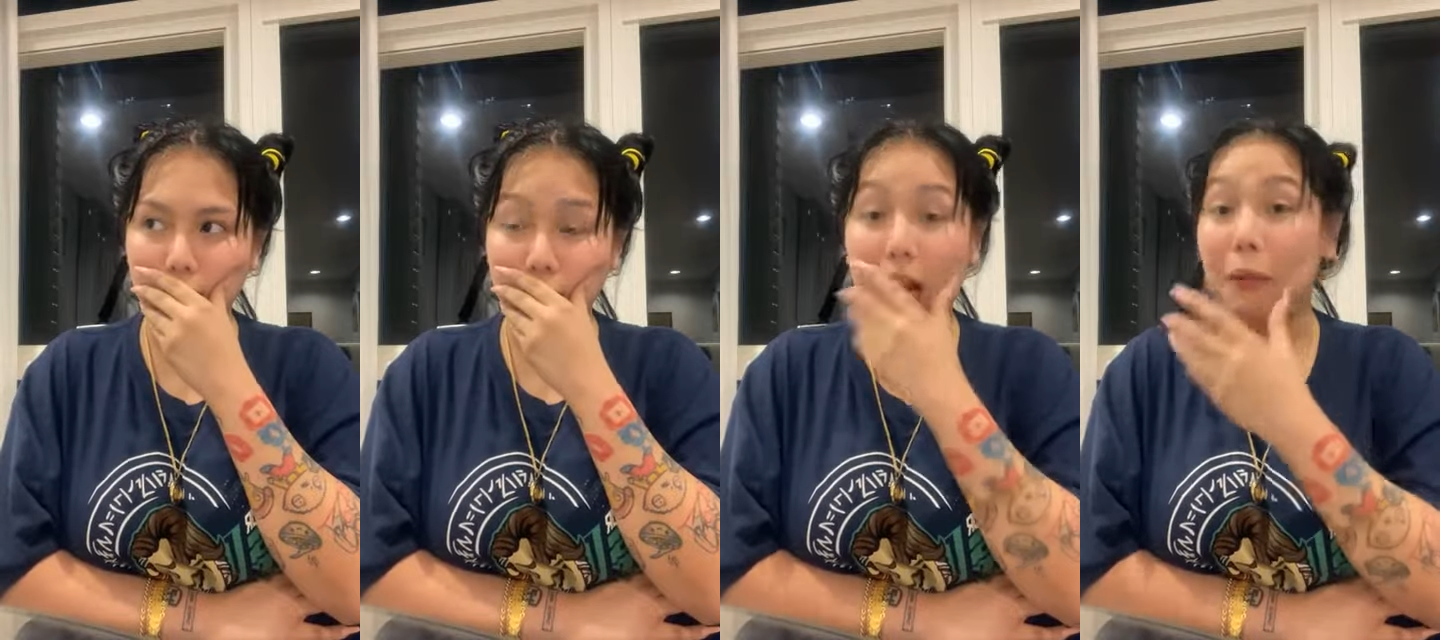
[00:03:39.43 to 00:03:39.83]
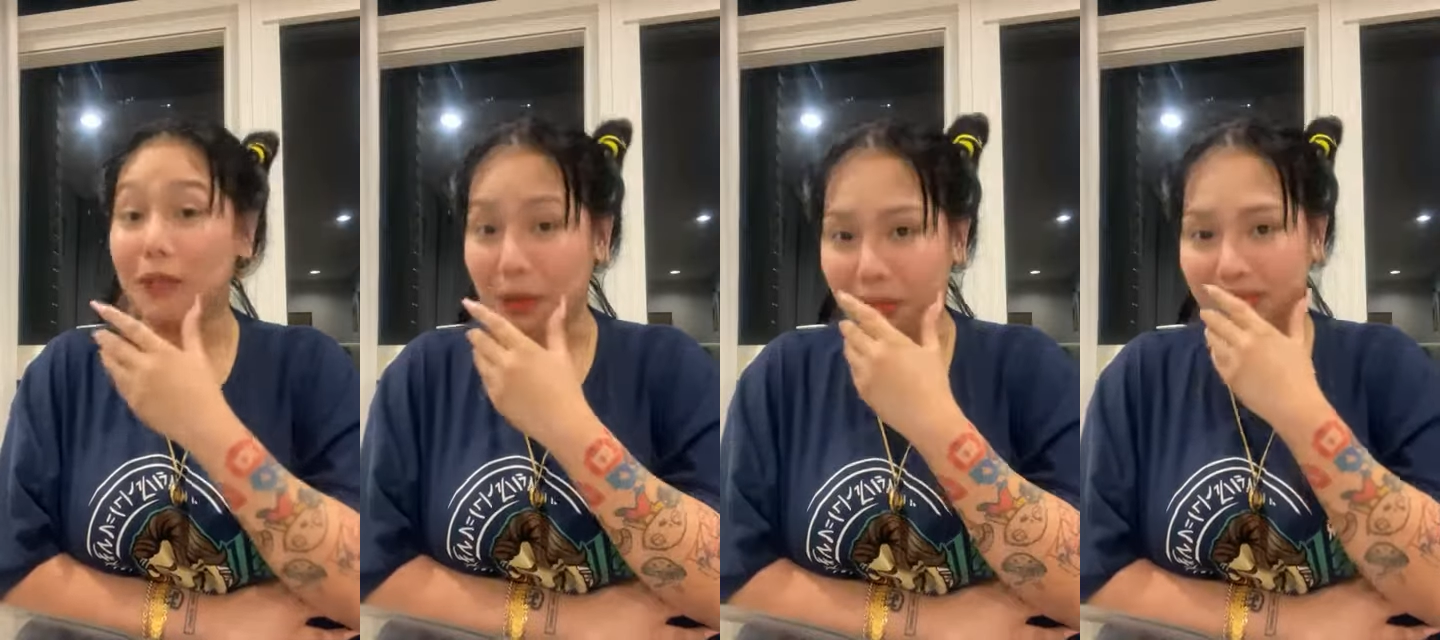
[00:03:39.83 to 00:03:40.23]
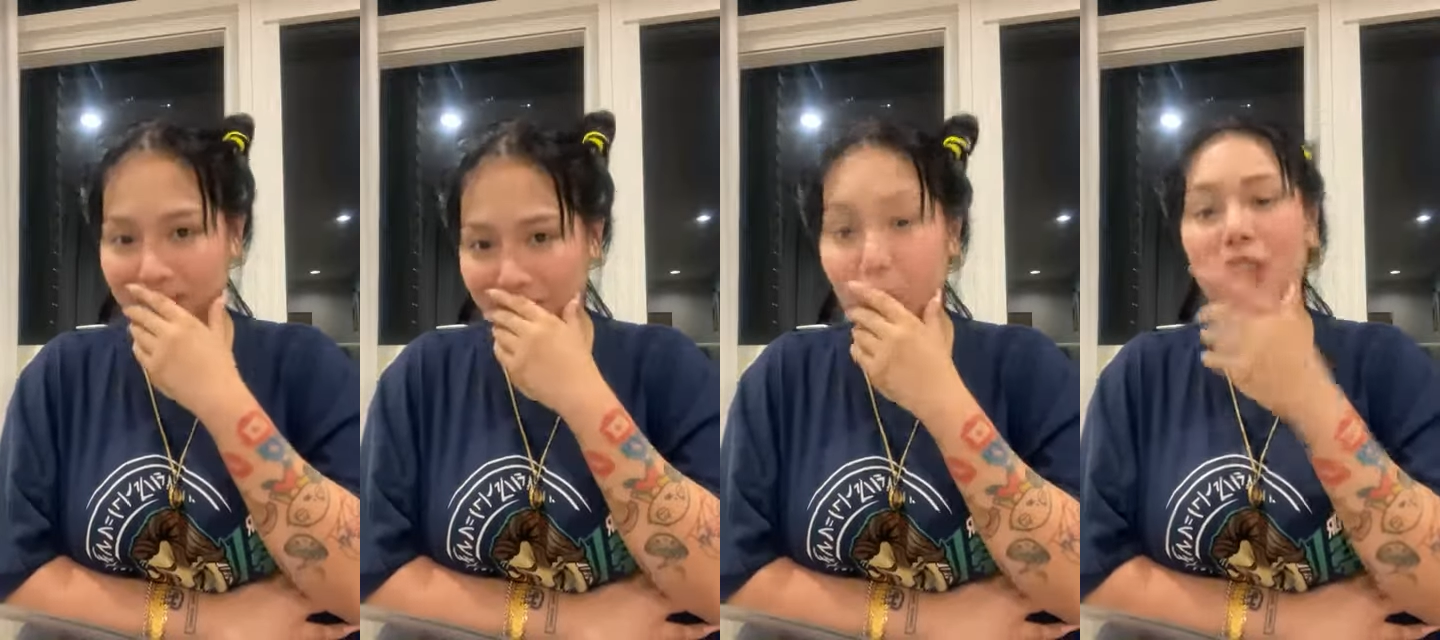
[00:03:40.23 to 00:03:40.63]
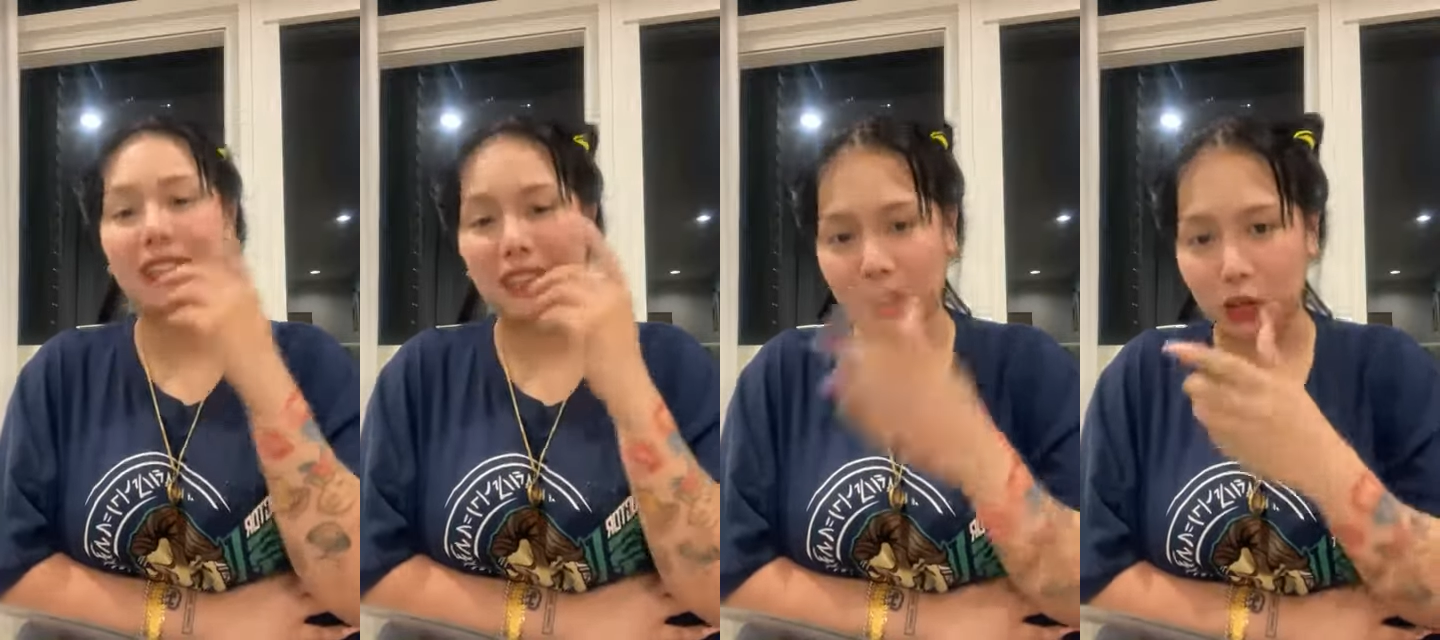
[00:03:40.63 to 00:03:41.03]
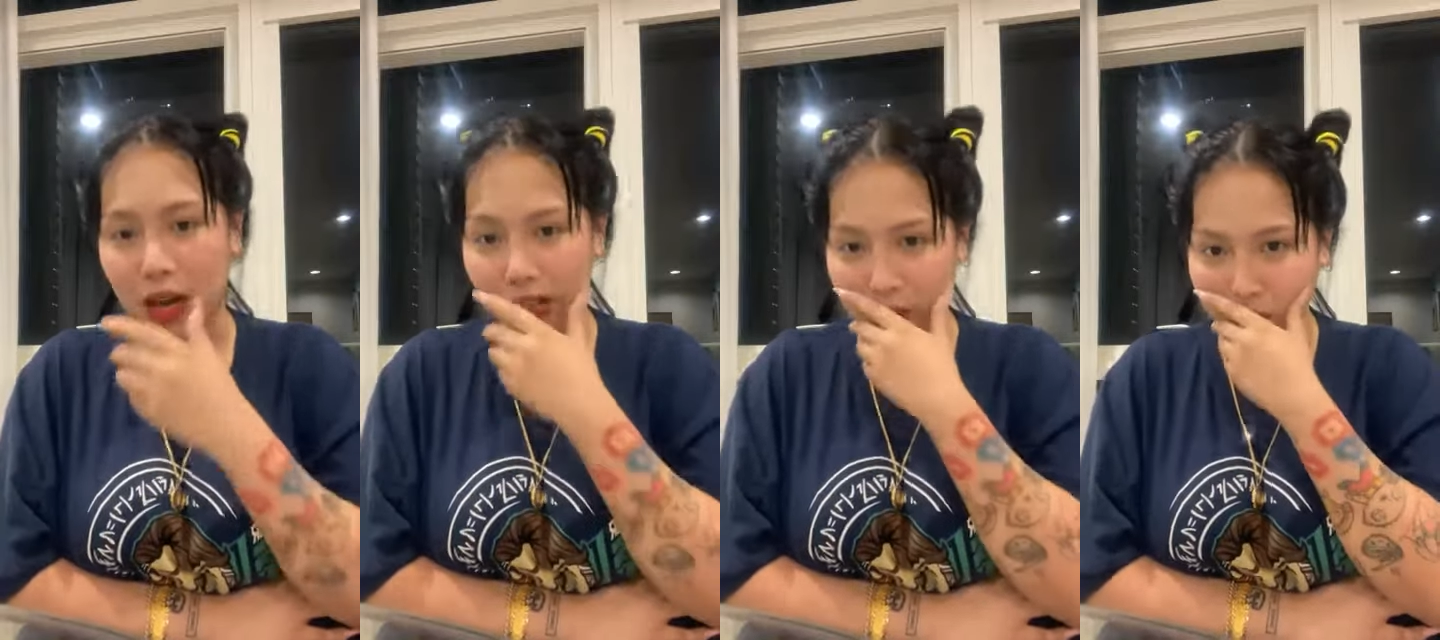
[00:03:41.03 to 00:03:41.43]
Grabe naman. Doon nasaktan yung
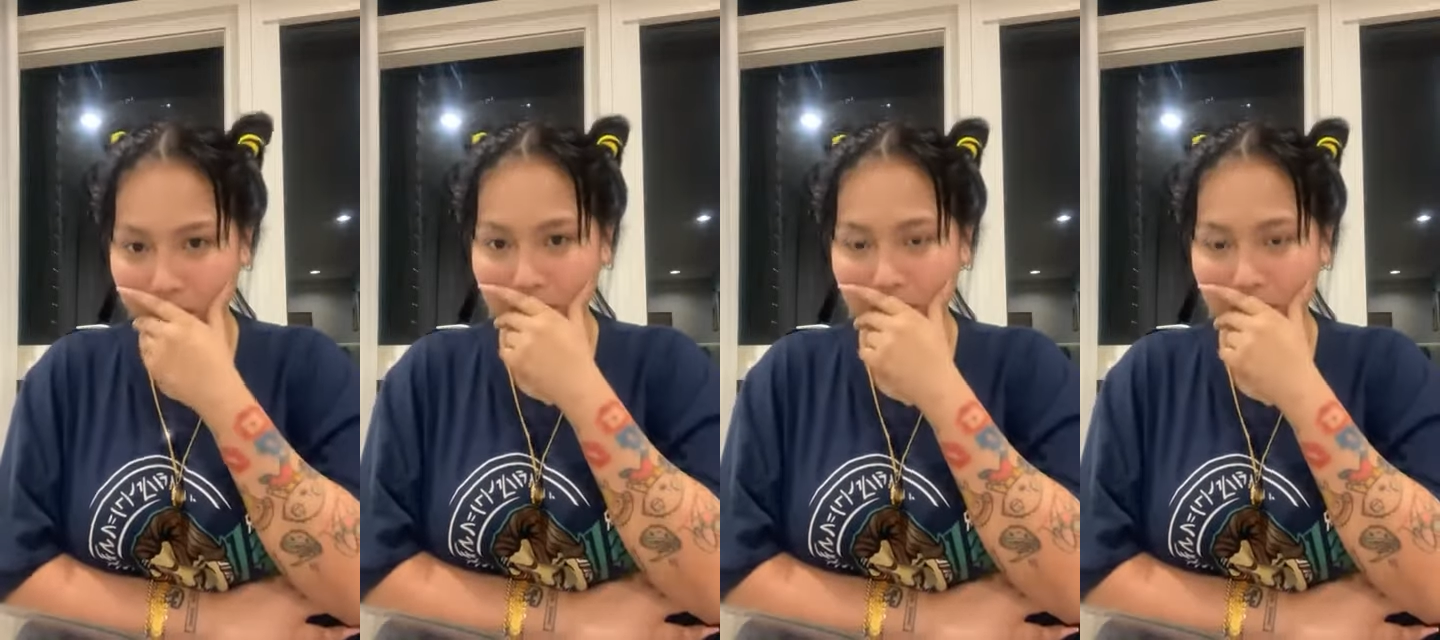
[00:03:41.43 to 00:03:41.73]
ate ko.